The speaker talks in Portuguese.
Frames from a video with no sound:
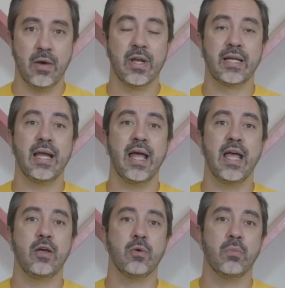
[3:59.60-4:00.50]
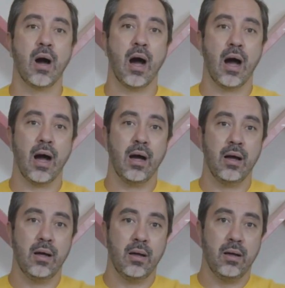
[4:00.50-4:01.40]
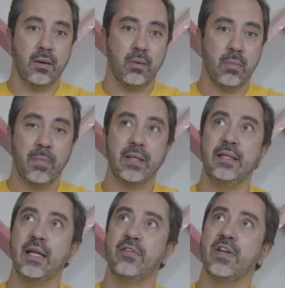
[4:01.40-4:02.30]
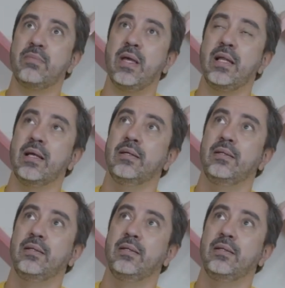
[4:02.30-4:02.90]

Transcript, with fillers: erguerei uma, uma bandeira vermelha,